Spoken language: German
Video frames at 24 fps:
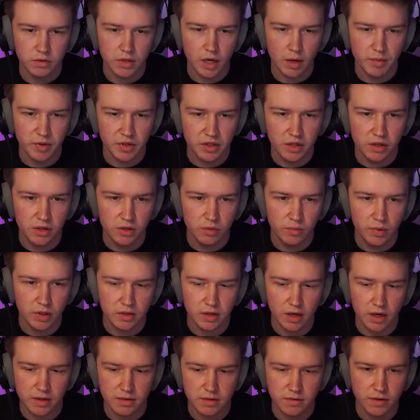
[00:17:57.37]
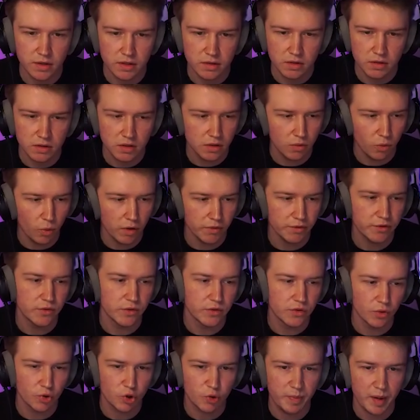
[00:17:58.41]
damit Kill Nummer 23. Oh, es
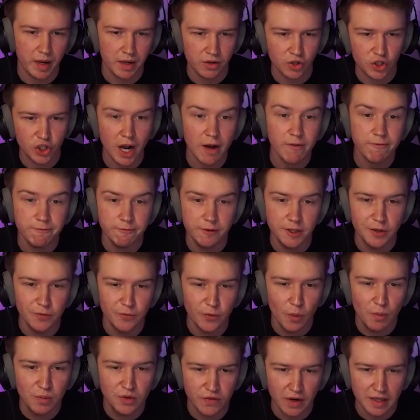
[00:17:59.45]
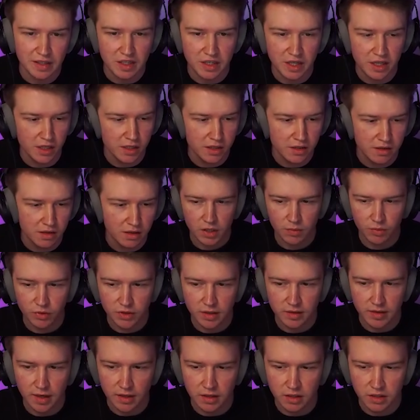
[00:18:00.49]
wird so spannend. Schaffen wir die 25 Kills? Ich muss
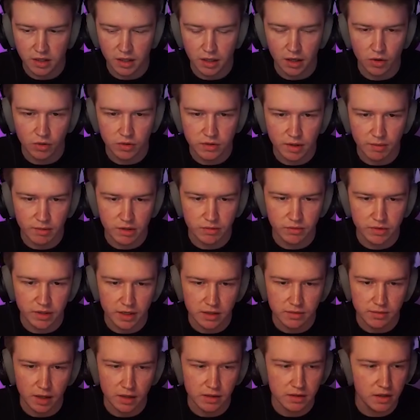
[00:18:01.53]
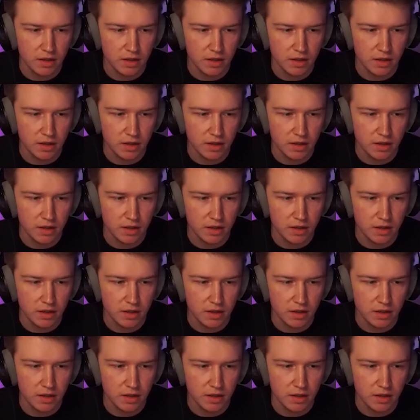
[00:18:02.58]
jetzt eigentlich hier raus, aber ich muss erstmal alles